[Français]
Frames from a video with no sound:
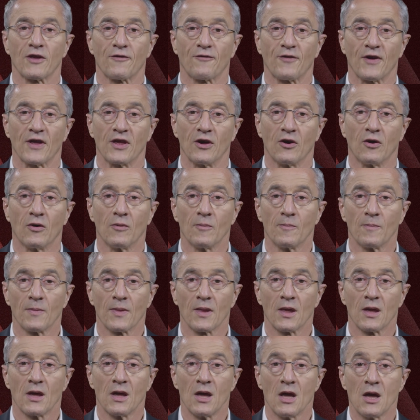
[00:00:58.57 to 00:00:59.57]
défaillants.
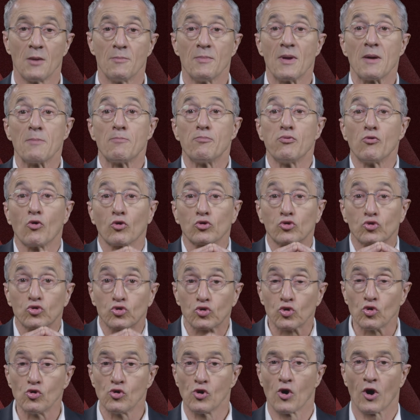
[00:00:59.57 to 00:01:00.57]
Mais pour
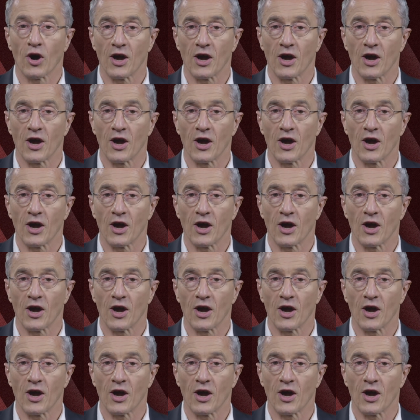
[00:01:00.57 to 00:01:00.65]
tout le